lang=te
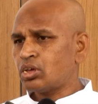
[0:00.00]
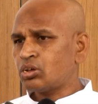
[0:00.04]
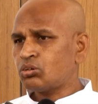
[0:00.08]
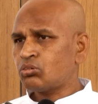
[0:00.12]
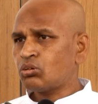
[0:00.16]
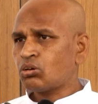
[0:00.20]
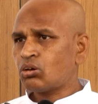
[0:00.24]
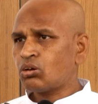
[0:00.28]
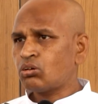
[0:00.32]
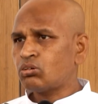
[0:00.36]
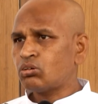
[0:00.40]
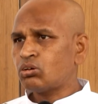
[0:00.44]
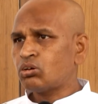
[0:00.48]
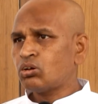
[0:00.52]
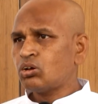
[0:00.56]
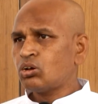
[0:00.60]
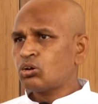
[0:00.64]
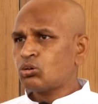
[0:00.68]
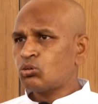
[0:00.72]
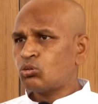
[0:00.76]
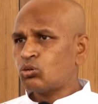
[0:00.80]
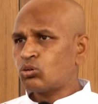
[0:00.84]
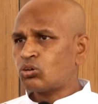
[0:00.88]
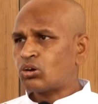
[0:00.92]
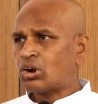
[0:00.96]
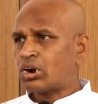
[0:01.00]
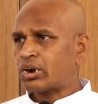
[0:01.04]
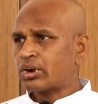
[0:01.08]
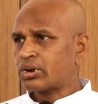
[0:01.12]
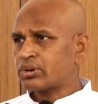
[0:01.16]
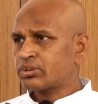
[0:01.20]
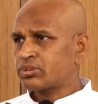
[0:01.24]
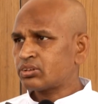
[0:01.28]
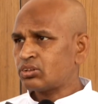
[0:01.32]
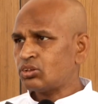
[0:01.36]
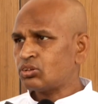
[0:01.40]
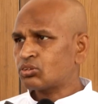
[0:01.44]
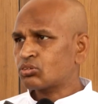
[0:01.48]
హైకోర్టులో కోర్టు
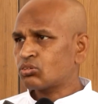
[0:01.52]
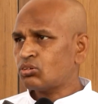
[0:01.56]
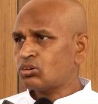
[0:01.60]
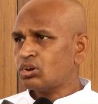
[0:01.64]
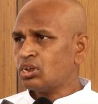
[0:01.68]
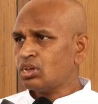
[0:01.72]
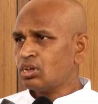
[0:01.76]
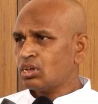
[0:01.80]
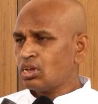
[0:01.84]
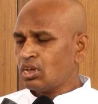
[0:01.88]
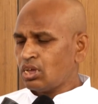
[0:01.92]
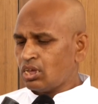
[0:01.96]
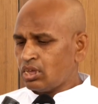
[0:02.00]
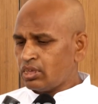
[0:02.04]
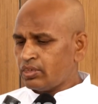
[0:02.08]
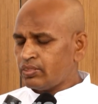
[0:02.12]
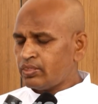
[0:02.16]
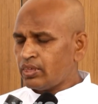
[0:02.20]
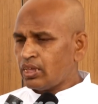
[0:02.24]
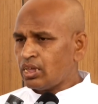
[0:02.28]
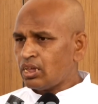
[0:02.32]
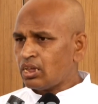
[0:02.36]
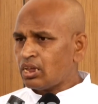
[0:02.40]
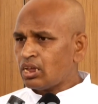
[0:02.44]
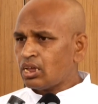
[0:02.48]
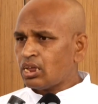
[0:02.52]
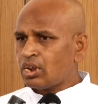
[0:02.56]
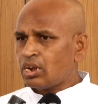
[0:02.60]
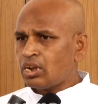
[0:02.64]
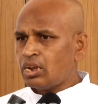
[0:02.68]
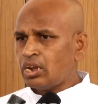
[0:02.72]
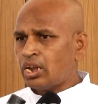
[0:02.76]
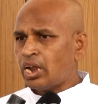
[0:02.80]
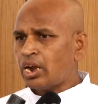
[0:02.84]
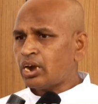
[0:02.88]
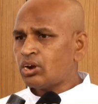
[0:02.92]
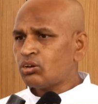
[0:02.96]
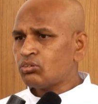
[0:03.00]
ఆర్డర్స్ తీసుకొని ఇది
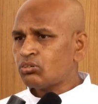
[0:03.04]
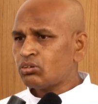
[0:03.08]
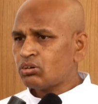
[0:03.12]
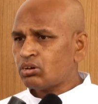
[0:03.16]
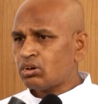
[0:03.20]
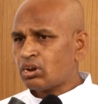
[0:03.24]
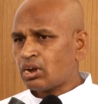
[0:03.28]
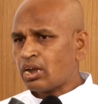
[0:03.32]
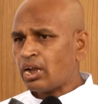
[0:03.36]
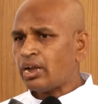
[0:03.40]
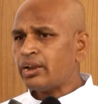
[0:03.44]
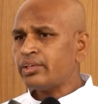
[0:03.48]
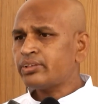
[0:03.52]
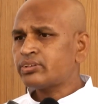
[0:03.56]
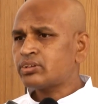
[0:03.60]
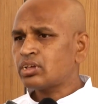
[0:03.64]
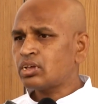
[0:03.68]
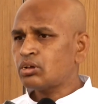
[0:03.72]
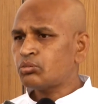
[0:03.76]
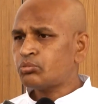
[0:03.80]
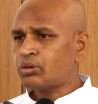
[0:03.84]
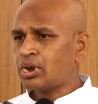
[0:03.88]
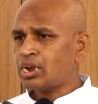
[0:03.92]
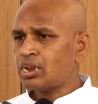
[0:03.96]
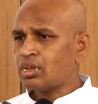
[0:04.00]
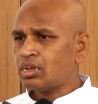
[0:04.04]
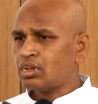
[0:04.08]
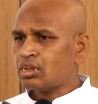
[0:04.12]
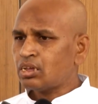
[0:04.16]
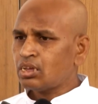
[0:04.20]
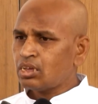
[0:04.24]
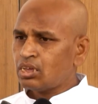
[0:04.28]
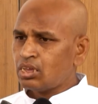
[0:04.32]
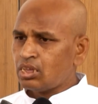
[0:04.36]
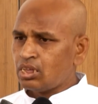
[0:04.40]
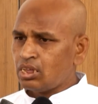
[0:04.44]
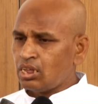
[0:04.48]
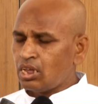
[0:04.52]
ల్యాండ్ రిలీజ్ చేయమని
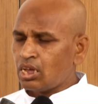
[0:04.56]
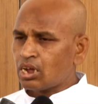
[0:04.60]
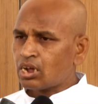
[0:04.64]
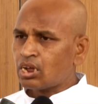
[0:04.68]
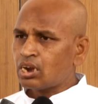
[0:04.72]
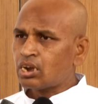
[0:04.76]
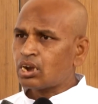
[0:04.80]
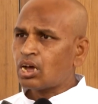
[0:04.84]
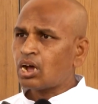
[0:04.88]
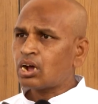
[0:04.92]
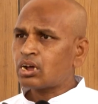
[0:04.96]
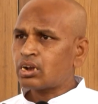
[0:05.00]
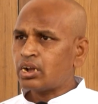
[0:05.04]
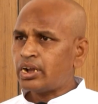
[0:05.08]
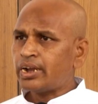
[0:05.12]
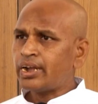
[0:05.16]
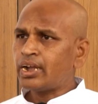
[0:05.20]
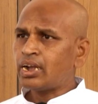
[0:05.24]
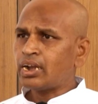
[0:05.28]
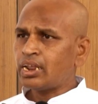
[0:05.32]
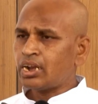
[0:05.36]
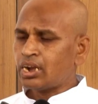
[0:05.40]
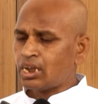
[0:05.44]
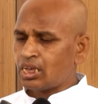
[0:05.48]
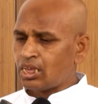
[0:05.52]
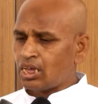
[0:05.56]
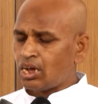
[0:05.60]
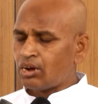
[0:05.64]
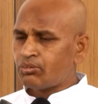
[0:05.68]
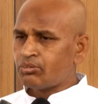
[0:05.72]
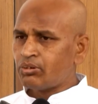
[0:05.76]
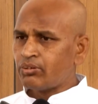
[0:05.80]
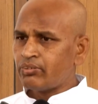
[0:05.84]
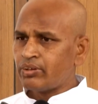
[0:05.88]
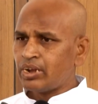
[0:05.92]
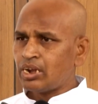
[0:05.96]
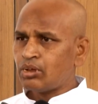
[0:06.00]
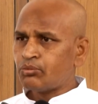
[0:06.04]
ఈ యొక్క నా క్లయింట్లైన
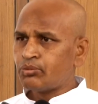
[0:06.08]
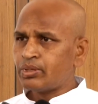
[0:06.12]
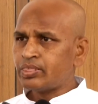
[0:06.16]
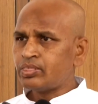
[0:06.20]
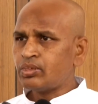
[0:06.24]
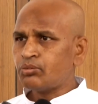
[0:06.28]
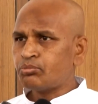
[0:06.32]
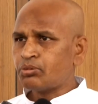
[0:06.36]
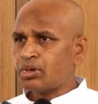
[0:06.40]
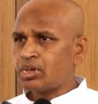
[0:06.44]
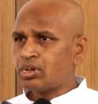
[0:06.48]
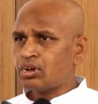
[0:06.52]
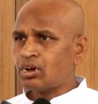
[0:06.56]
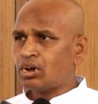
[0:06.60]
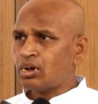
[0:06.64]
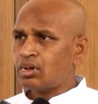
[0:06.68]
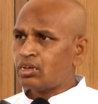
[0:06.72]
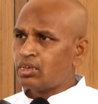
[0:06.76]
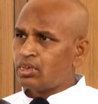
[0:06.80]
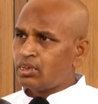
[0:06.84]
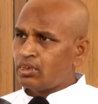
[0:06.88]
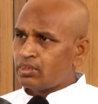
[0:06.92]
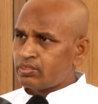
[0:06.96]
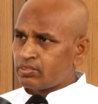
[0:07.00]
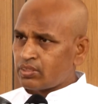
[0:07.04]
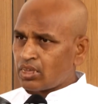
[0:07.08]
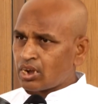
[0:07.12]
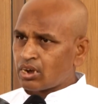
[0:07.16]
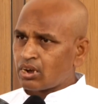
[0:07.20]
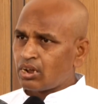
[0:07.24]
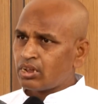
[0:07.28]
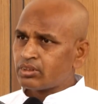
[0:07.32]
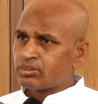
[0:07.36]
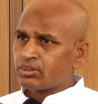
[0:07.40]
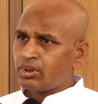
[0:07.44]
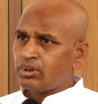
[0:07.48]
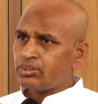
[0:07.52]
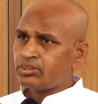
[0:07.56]
యాభై వేల మంది పైగా
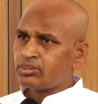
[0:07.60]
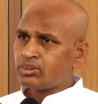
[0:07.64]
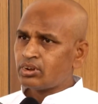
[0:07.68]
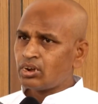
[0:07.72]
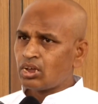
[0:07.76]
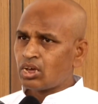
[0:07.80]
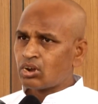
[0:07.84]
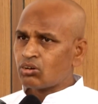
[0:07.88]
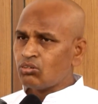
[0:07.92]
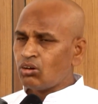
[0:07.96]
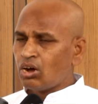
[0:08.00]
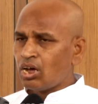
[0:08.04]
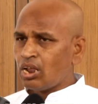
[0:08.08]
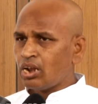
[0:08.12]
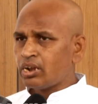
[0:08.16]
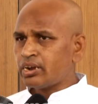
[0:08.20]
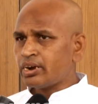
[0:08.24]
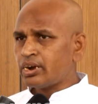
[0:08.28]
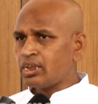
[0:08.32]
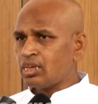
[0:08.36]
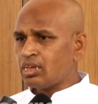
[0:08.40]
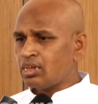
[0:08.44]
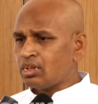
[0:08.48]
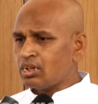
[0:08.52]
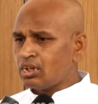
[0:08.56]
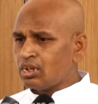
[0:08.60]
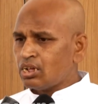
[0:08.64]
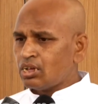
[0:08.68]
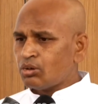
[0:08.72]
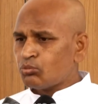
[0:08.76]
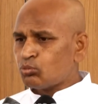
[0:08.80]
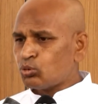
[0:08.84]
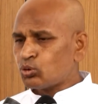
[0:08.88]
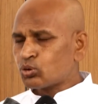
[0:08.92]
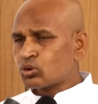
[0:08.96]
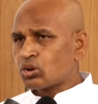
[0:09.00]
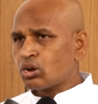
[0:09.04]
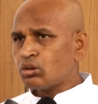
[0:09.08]
దరఖాస్తులు ఇచ్చినారు ఆల్రెడీ
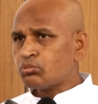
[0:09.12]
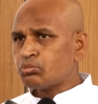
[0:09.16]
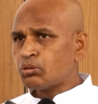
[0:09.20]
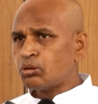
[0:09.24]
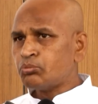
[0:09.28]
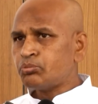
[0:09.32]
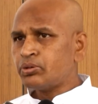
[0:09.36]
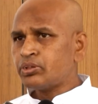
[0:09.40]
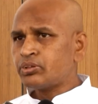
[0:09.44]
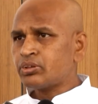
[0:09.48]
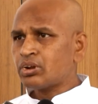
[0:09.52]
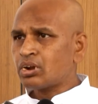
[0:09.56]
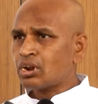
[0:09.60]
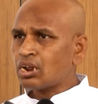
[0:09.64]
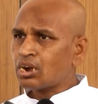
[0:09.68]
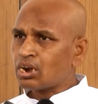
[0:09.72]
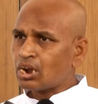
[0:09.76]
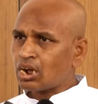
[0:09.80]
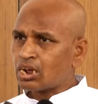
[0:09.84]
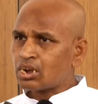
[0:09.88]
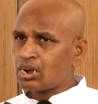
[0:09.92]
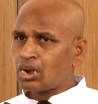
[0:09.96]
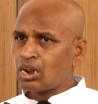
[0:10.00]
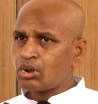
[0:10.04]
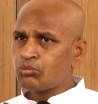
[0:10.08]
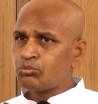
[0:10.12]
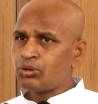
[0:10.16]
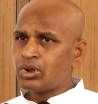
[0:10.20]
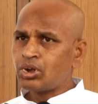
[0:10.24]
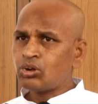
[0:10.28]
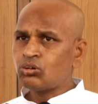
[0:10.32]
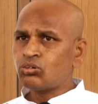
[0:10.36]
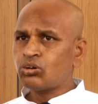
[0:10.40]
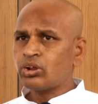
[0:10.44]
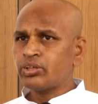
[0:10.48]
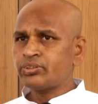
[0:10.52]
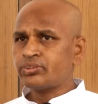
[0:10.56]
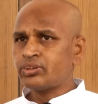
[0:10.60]
పోస్టులో పంపించినారు
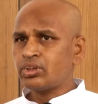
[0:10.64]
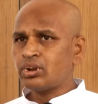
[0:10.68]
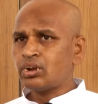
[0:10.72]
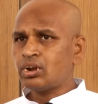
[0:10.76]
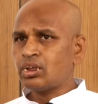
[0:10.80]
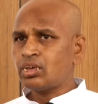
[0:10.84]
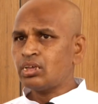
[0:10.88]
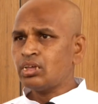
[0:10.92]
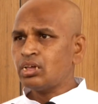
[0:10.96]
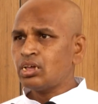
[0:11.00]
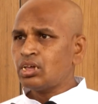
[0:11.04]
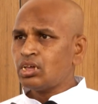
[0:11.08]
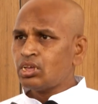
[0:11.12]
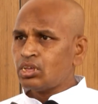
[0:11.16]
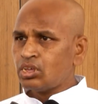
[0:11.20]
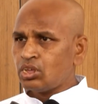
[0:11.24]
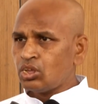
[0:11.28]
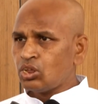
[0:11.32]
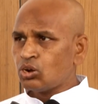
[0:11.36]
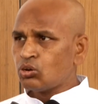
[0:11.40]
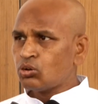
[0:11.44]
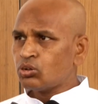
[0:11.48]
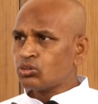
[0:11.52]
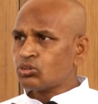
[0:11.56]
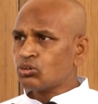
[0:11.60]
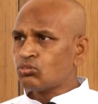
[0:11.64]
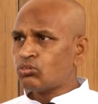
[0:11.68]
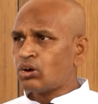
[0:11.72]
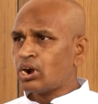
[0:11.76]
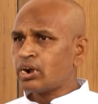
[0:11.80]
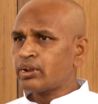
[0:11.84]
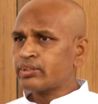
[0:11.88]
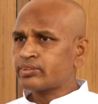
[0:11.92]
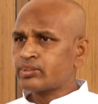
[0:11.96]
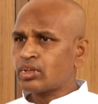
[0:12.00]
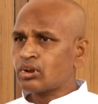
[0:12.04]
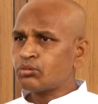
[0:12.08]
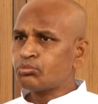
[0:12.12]
అక్నాల్మెంట్లు కూడా చేరినాయి ఈరోజు
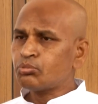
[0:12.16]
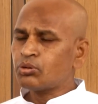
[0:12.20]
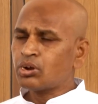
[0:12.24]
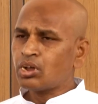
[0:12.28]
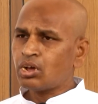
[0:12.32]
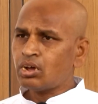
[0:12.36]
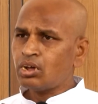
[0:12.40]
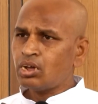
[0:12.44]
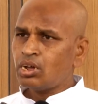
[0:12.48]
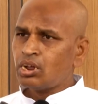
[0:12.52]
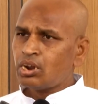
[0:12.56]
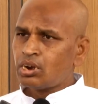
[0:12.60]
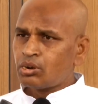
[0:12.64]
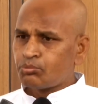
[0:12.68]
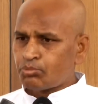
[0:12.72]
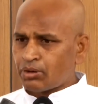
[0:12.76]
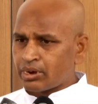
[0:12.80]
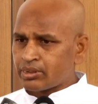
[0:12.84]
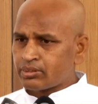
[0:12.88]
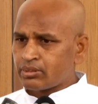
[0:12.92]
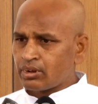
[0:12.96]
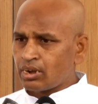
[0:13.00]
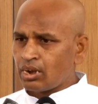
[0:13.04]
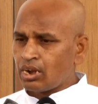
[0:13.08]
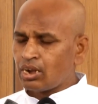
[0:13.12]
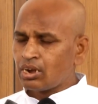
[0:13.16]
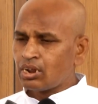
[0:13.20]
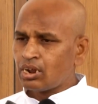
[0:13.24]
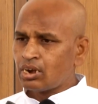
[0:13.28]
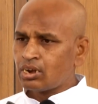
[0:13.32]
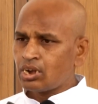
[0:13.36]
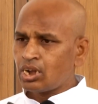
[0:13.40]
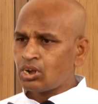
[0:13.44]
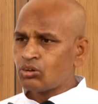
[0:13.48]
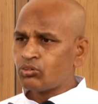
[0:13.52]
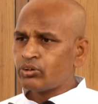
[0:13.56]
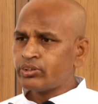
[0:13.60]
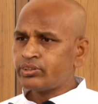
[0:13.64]
వాళ్ళ తరపున పర్సనల్గా
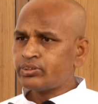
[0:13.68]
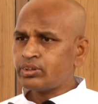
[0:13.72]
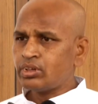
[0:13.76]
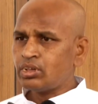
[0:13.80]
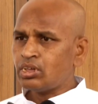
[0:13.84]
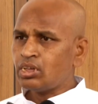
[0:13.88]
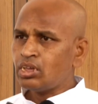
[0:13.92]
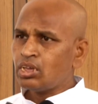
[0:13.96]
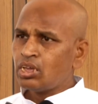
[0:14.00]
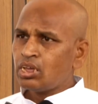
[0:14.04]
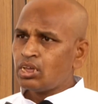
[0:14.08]
నేను వచ్చి